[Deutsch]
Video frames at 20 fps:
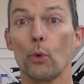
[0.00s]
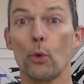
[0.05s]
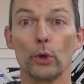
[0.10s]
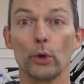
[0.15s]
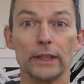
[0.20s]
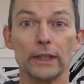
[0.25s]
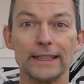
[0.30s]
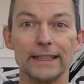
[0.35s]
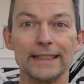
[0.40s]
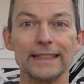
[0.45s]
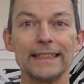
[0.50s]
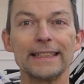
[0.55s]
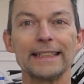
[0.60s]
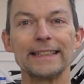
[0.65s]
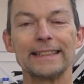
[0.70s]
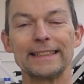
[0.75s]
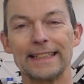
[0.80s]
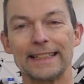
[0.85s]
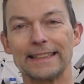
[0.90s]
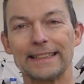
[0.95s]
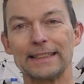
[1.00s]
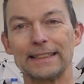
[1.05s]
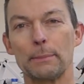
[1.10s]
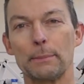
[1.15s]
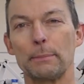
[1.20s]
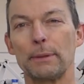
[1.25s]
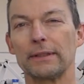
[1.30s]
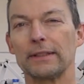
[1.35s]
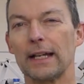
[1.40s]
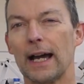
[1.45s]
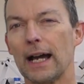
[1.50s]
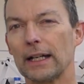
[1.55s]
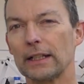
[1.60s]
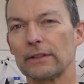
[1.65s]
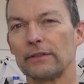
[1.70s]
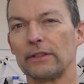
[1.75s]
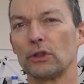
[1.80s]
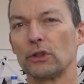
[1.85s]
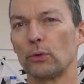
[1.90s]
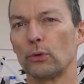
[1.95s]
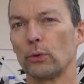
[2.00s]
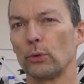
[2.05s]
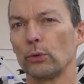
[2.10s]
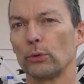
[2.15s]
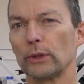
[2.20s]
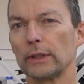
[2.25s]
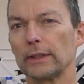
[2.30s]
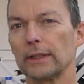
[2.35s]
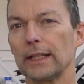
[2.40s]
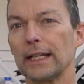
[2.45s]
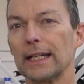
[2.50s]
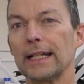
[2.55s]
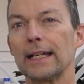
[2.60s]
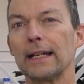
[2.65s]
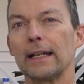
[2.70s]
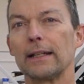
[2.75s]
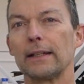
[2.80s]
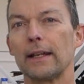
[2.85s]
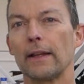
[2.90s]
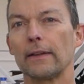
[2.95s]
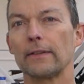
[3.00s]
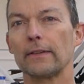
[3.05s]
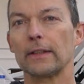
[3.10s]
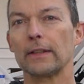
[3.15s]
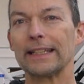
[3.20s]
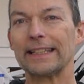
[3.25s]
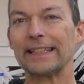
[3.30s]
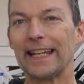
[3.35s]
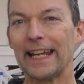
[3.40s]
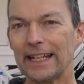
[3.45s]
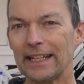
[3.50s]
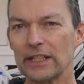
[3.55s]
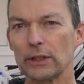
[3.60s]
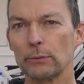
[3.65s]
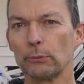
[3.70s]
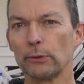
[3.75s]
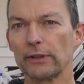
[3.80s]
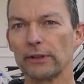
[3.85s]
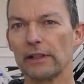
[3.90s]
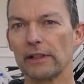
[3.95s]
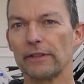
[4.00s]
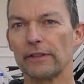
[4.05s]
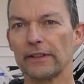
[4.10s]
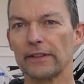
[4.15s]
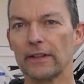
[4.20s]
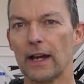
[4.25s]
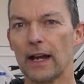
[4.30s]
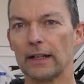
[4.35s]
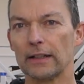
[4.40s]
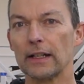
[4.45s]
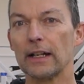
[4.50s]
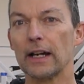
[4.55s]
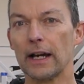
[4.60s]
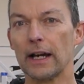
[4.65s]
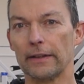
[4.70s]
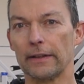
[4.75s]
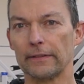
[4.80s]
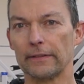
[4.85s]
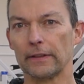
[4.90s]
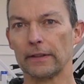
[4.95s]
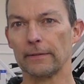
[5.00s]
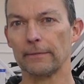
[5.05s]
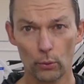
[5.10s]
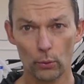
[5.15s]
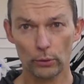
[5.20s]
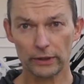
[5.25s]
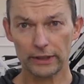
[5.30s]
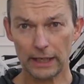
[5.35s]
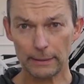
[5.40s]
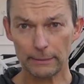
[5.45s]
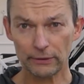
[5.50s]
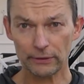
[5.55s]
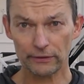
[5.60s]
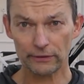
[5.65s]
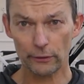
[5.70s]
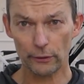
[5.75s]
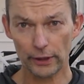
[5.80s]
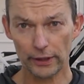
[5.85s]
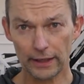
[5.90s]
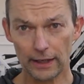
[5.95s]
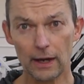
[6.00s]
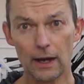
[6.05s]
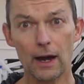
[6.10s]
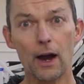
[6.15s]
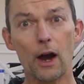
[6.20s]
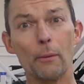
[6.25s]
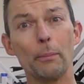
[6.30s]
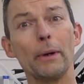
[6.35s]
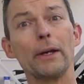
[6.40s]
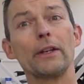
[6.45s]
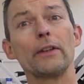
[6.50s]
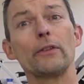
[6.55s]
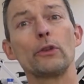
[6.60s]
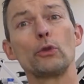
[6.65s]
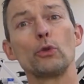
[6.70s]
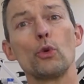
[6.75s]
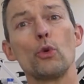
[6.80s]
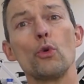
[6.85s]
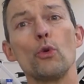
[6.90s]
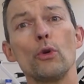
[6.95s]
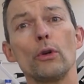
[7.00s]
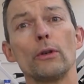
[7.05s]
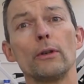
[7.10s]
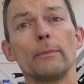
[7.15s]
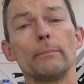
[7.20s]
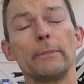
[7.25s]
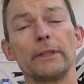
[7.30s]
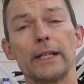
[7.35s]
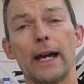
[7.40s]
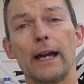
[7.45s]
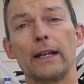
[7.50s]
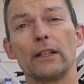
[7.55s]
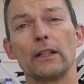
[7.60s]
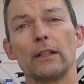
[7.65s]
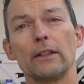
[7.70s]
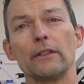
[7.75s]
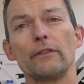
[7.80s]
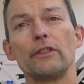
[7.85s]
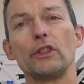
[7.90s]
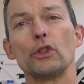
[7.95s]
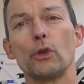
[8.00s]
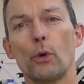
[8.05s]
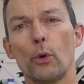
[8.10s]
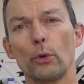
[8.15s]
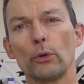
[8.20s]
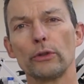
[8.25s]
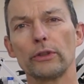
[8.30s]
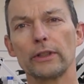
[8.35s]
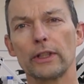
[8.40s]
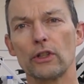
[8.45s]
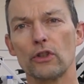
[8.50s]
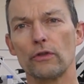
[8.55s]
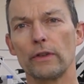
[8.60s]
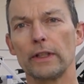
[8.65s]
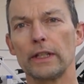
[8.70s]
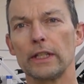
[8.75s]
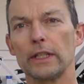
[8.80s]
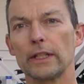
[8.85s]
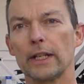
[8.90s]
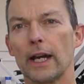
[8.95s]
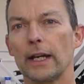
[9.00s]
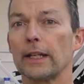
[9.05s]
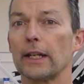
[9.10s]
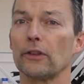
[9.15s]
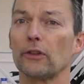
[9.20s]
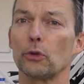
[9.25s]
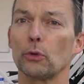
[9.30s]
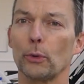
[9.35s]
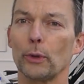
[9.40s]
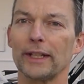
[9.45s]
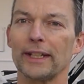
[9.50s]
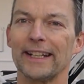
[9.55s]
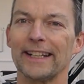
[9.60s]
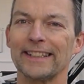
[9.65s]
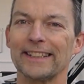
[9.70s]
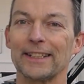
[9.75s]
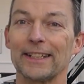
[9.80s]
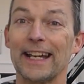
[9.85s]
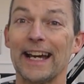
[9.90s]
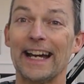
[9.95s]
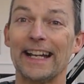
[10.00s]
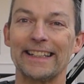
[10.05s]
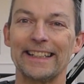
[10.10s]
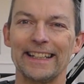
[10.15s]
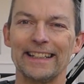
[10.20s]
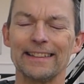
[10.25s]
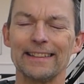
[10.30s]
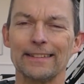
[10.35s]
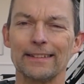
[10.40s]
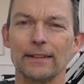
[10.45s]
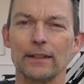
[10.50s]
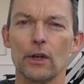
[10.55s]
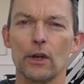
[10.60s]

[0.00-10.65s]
oder 6 bis 8 Wiederholungen das Technikmuskelversagen erreichst. Und demzufolge arbeitest du mit einer Wiederholungsgeschwindigkeit der sogenannten Kadenz